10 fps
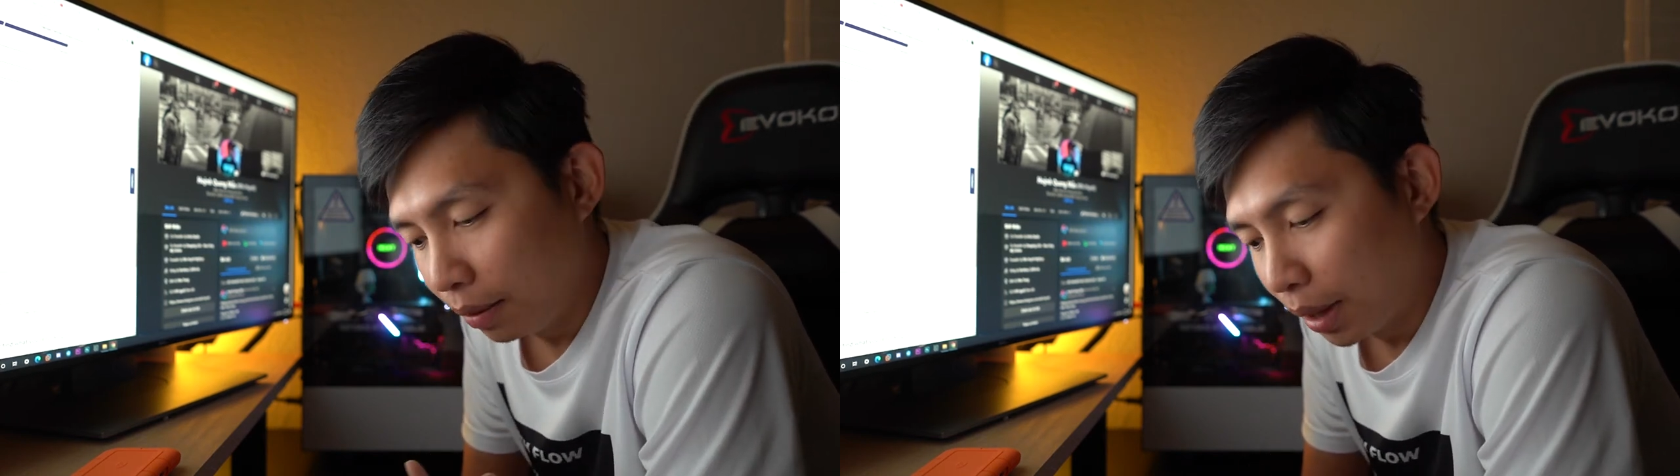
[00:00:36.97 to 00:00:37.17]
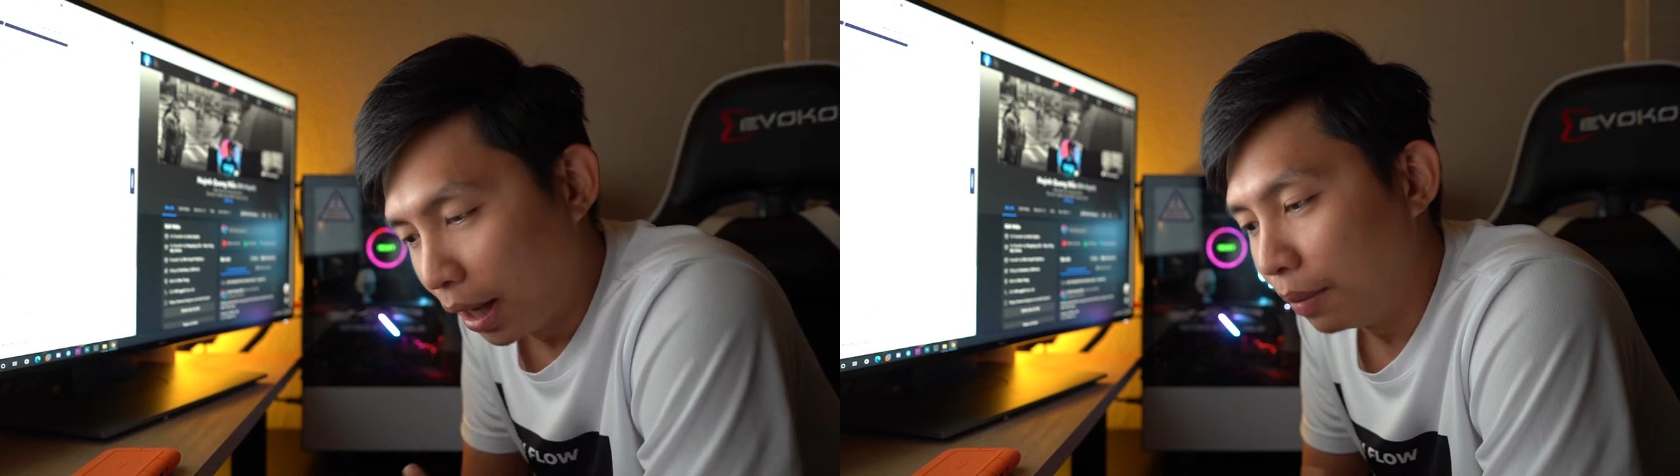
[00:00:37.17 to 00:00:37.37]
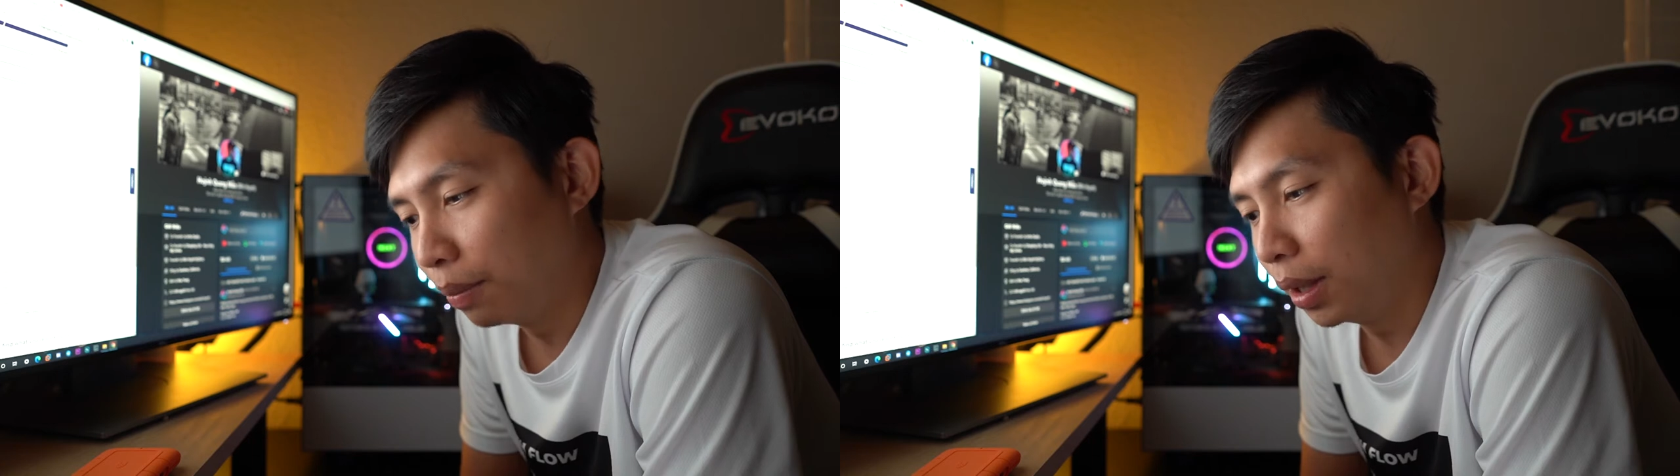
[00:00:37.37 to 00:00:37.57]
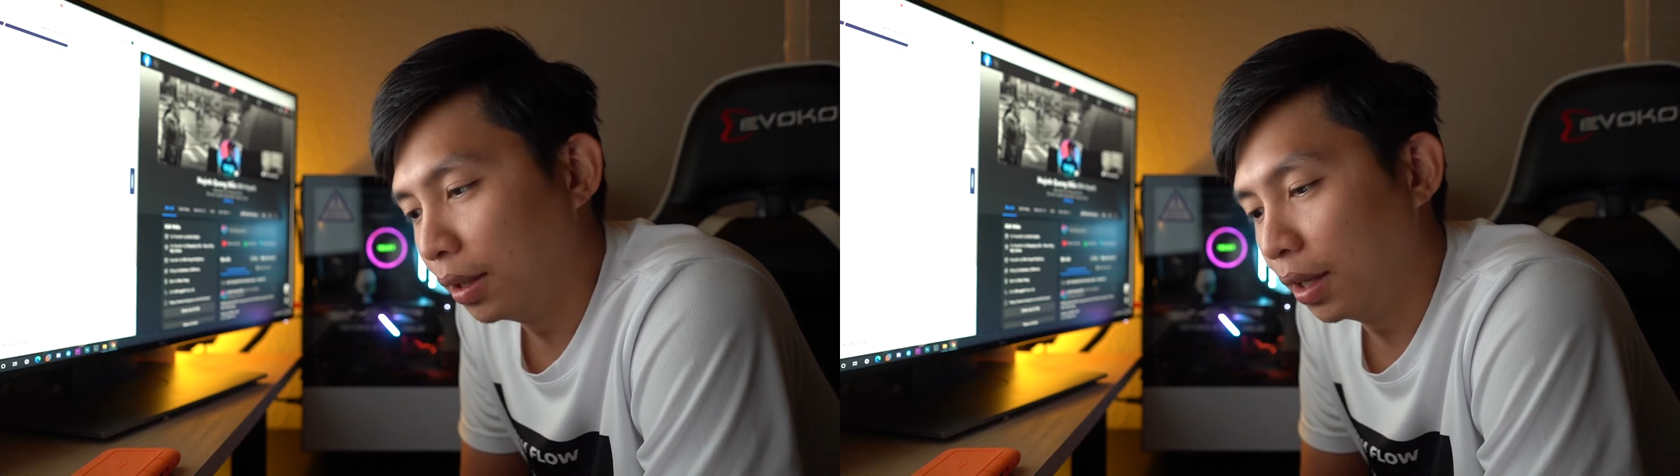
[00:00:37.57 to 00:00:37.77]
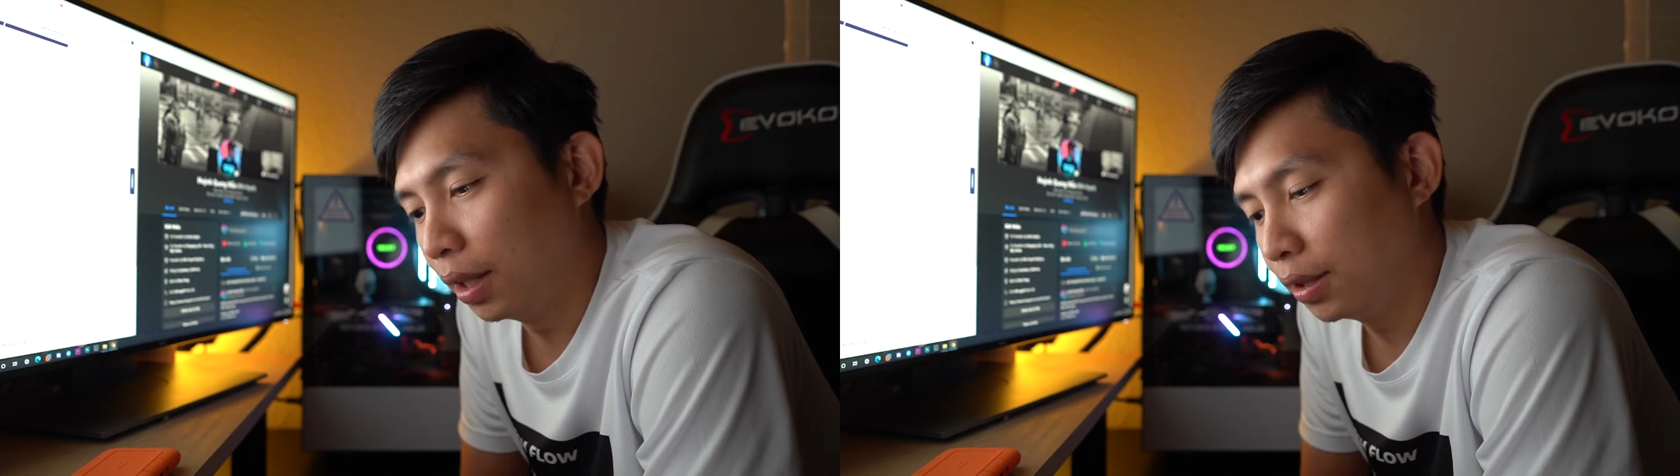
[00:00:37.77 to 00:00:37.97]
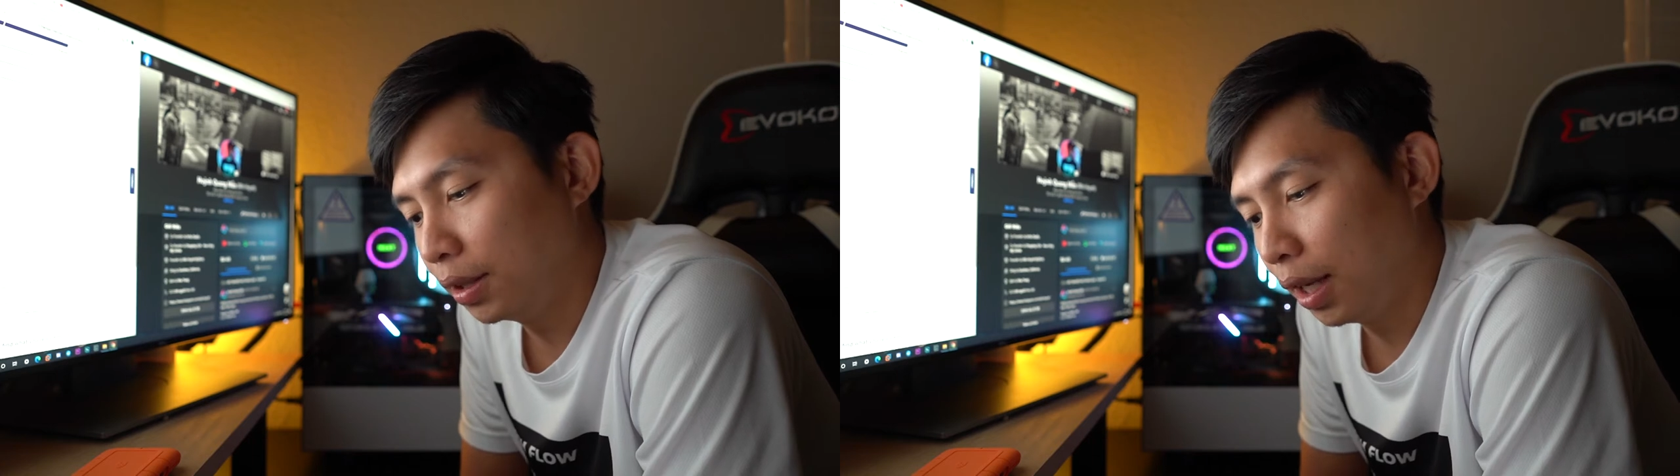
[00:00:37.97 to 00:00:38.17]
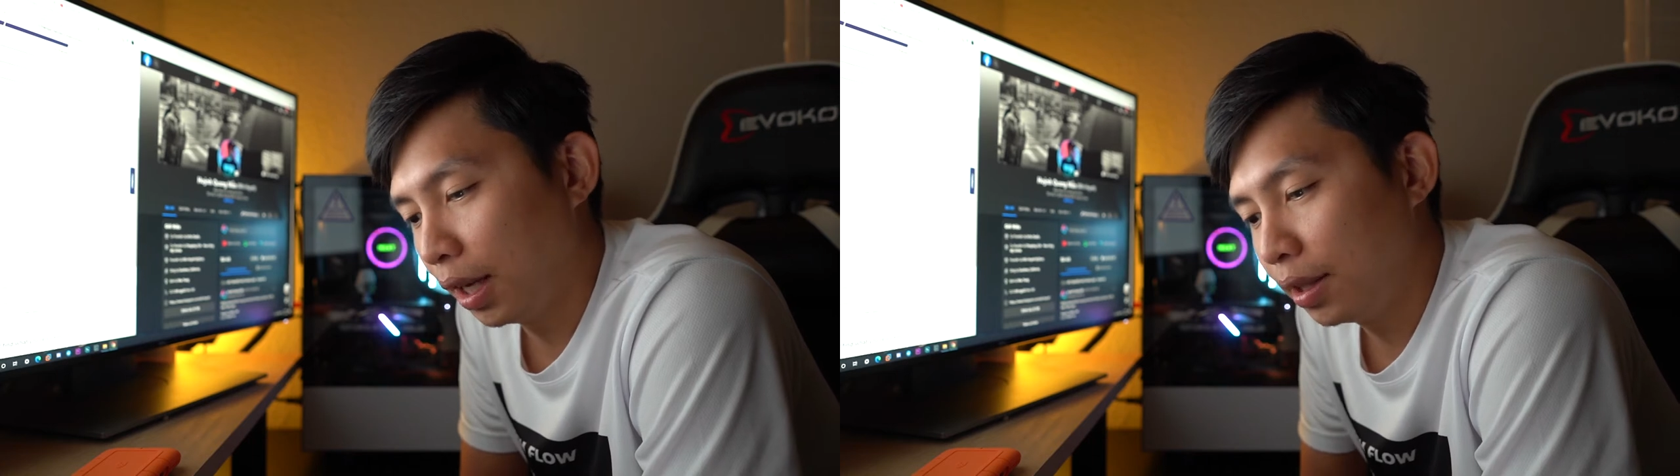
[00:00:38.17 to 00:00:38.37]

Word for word: hôm nay mình sẽ